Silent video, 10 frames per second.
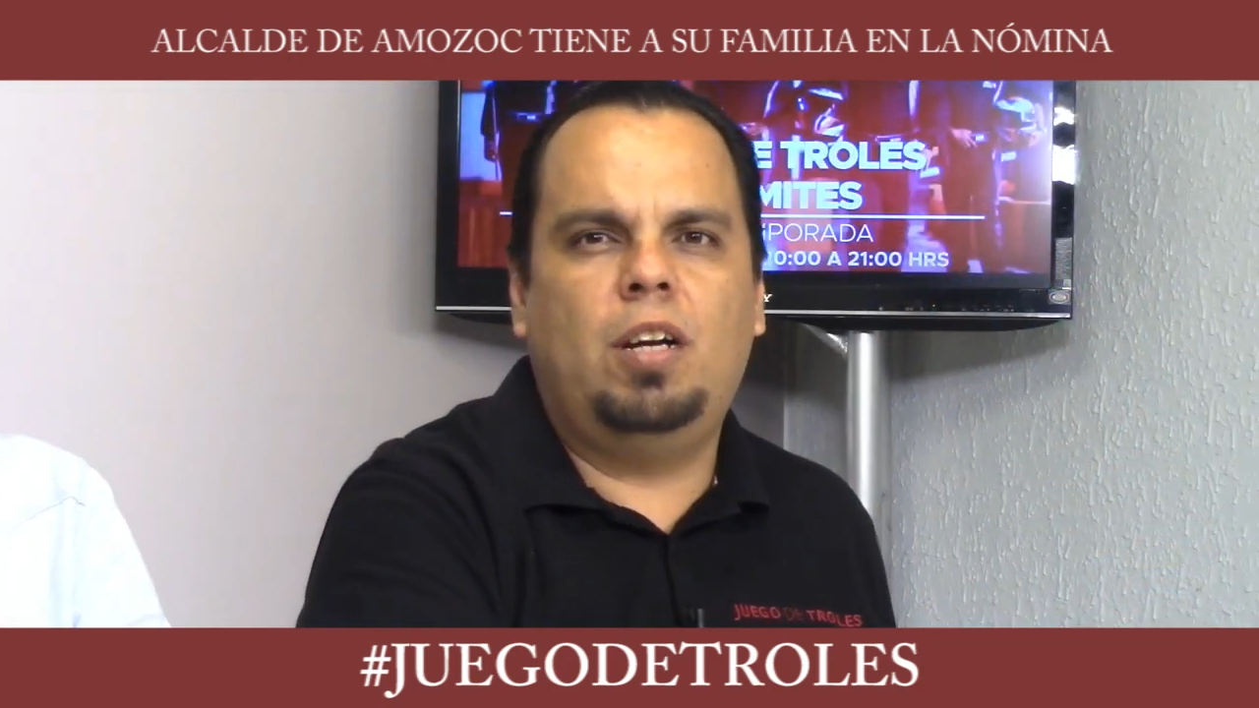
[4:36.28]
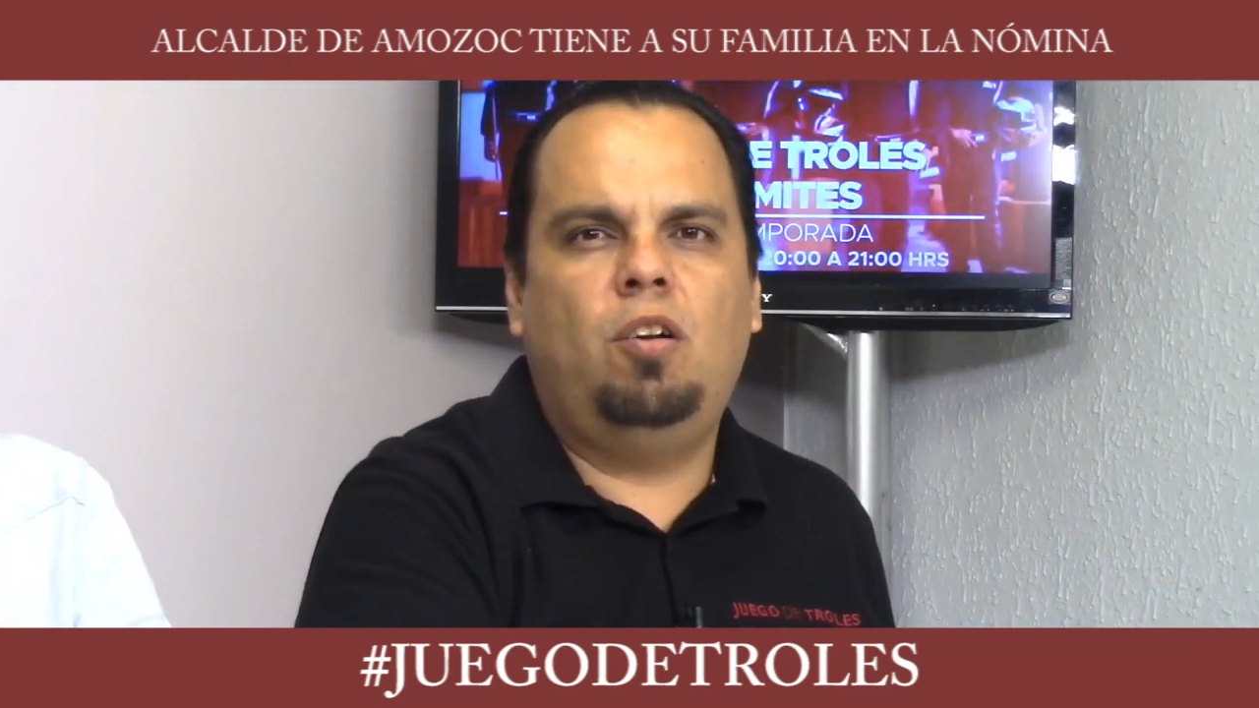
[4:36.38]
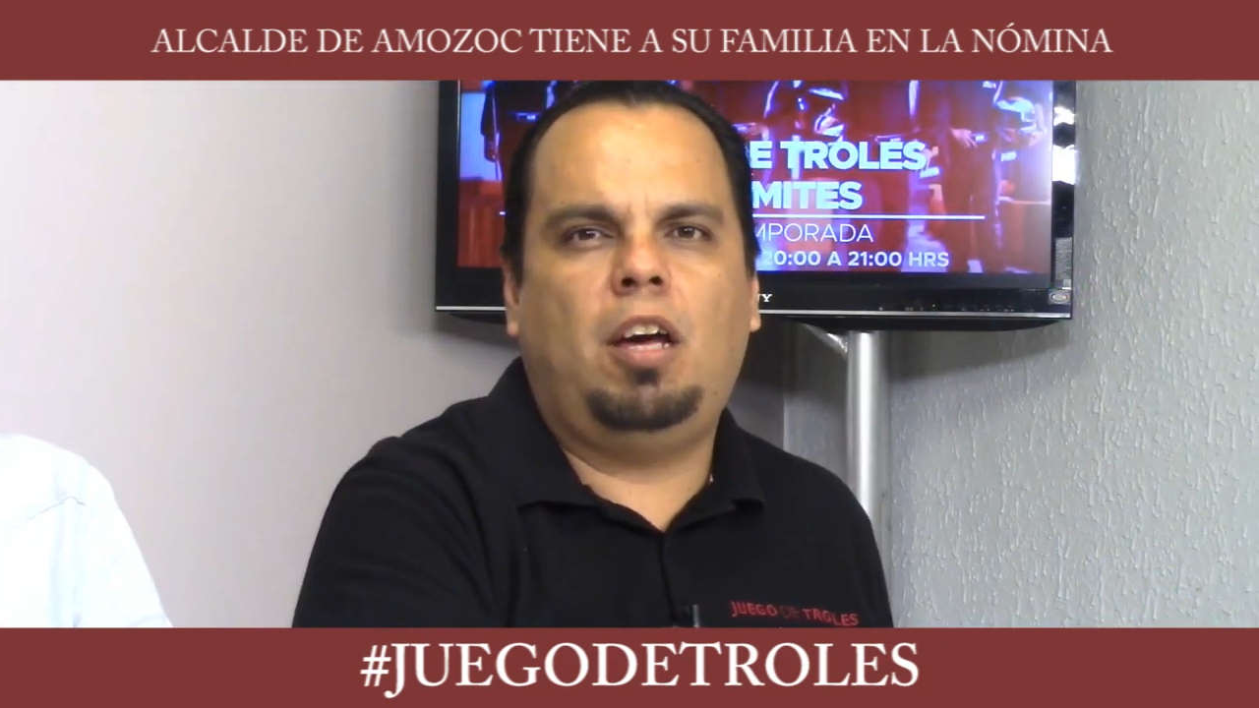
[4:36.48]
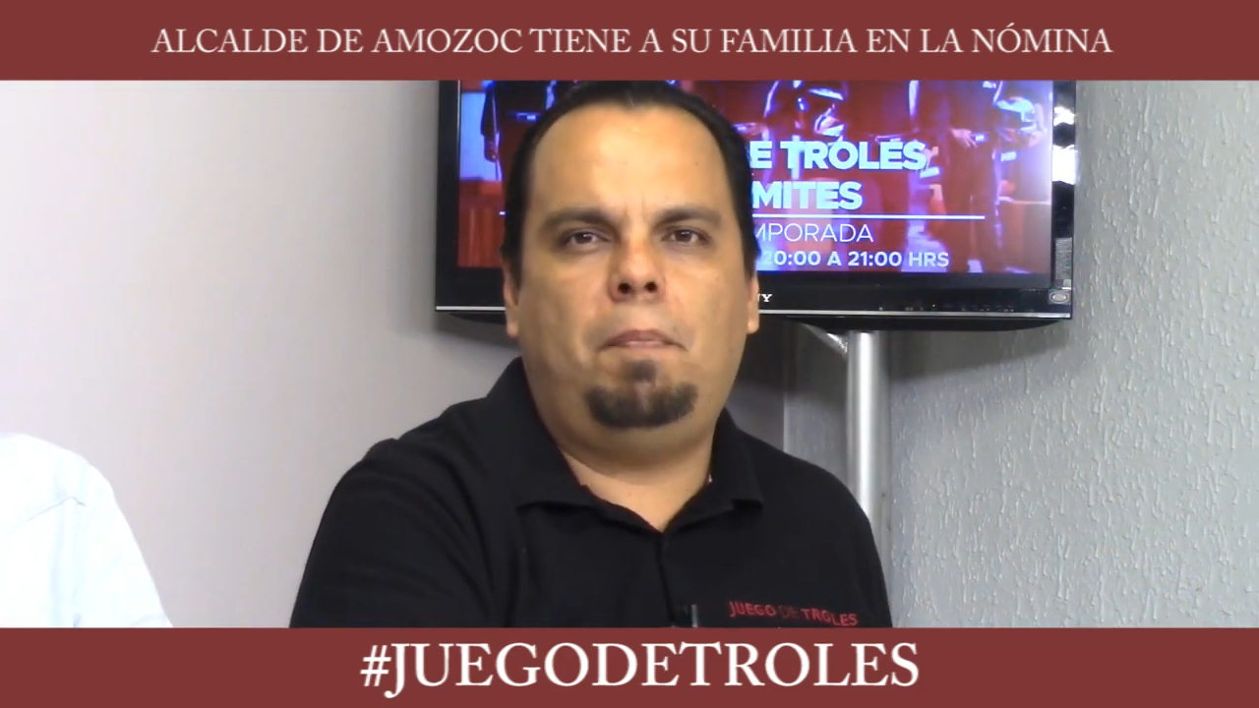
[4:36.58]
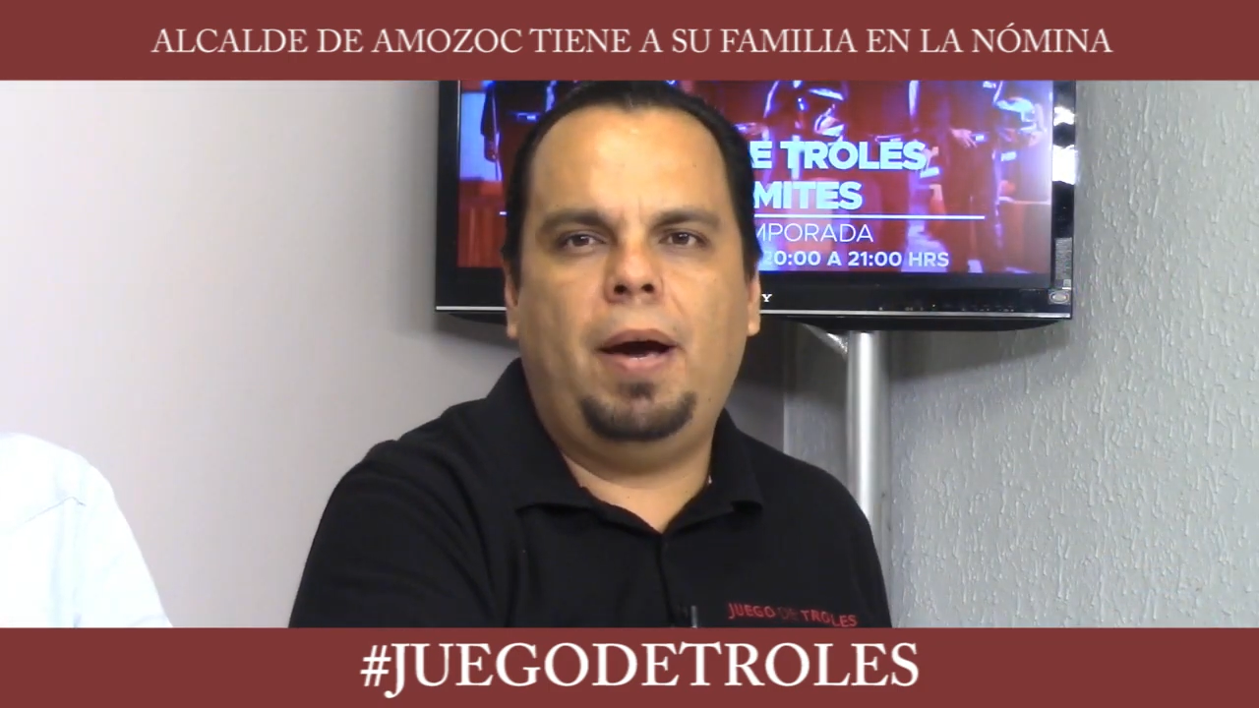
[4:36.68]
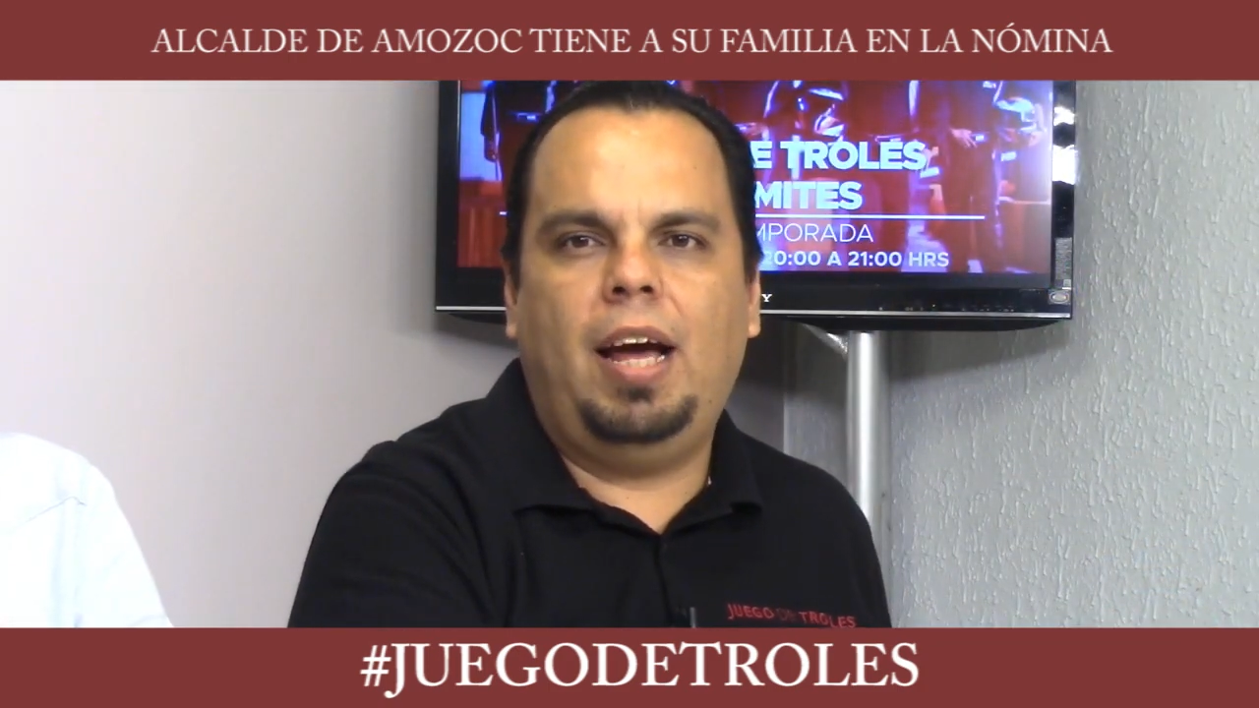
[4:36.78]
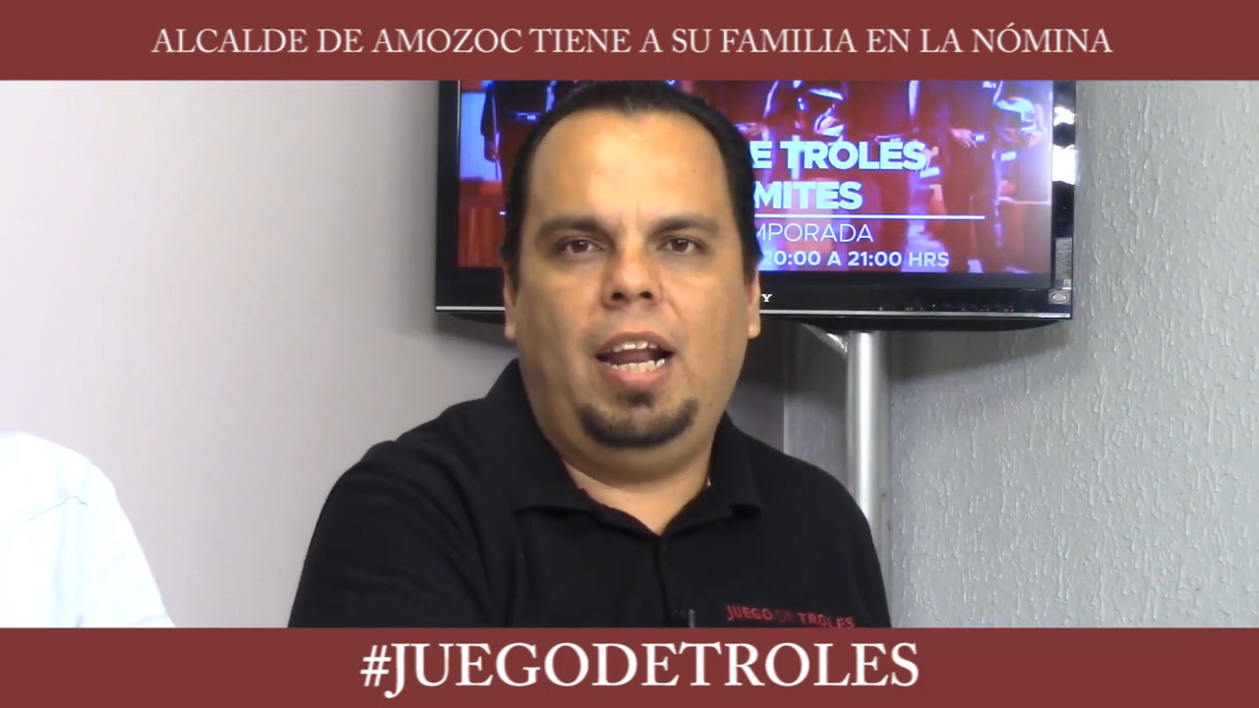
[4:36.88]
es lo que paga la